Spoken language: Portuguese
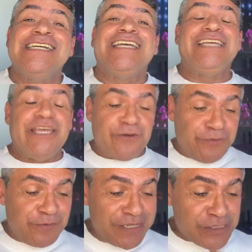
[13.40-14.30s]
E eu
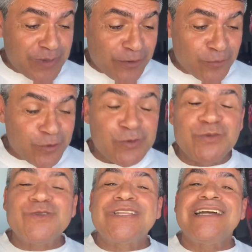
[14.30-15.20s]
fiz uma
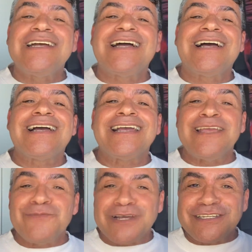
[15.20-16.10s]
consulta à
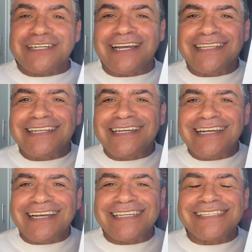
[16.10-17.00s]
embaixada,
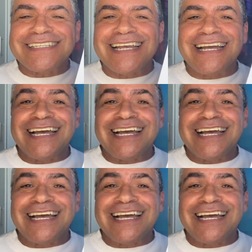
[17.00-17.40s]
aqui está a